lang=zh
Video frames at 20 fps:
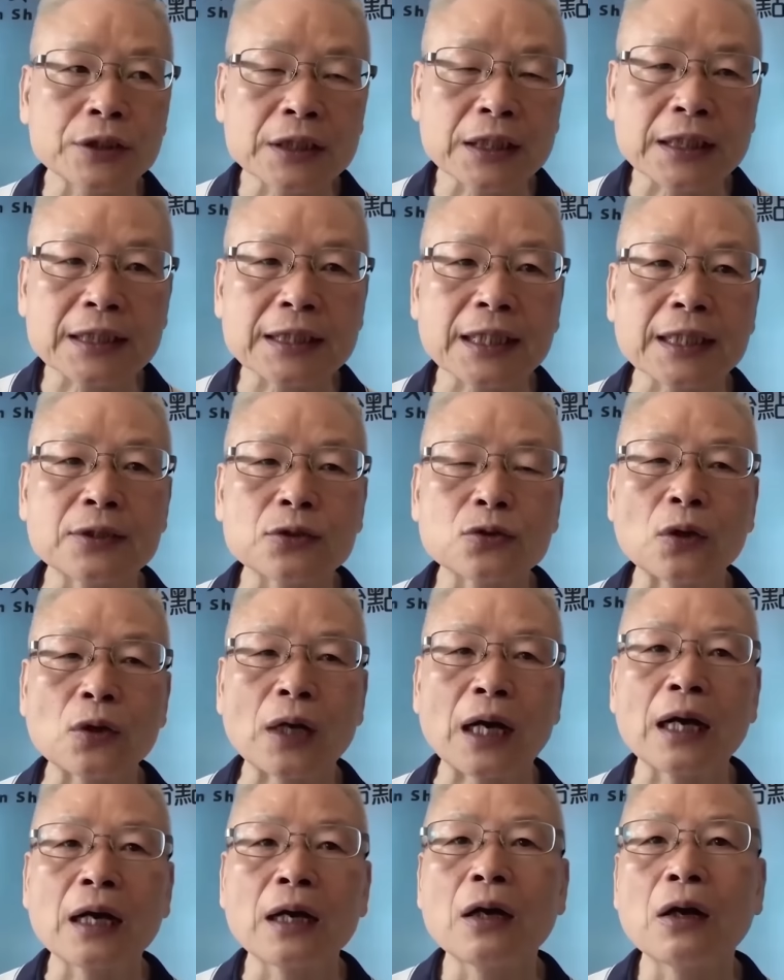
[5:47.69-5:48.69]
一些症
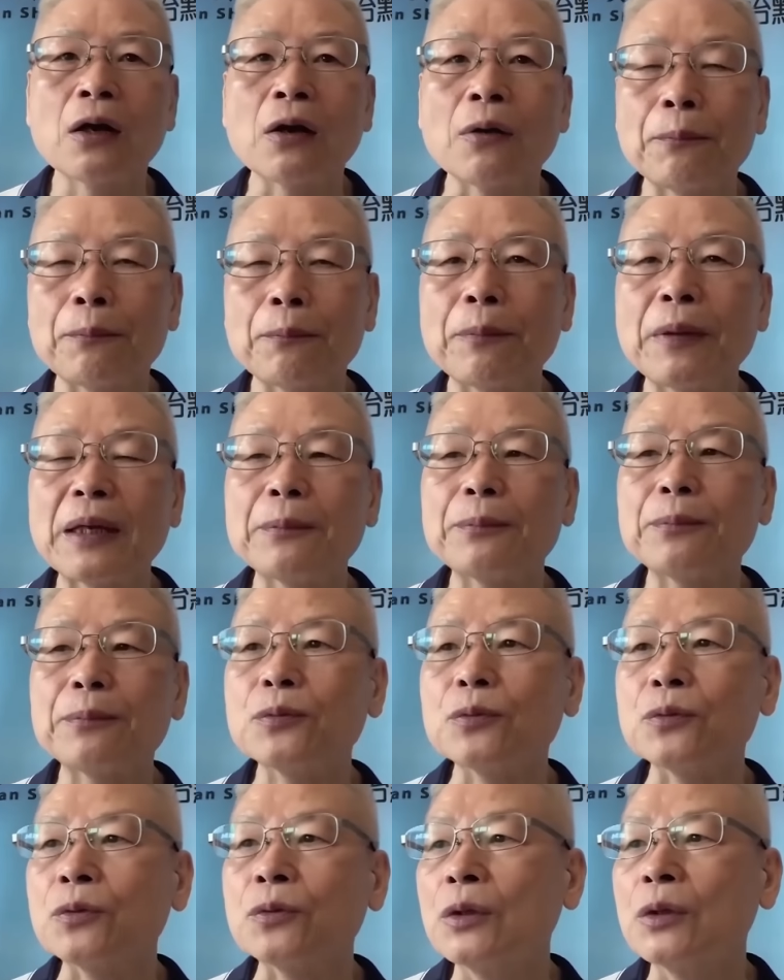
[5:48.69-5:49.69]
状，哦，背
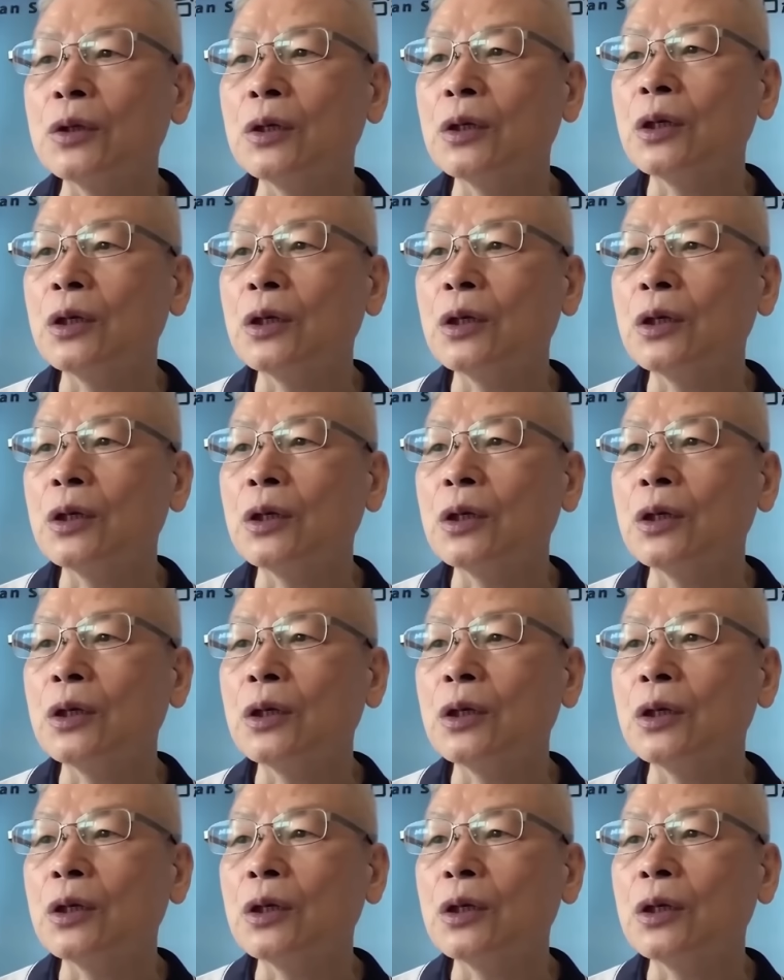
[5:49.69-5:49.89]
部。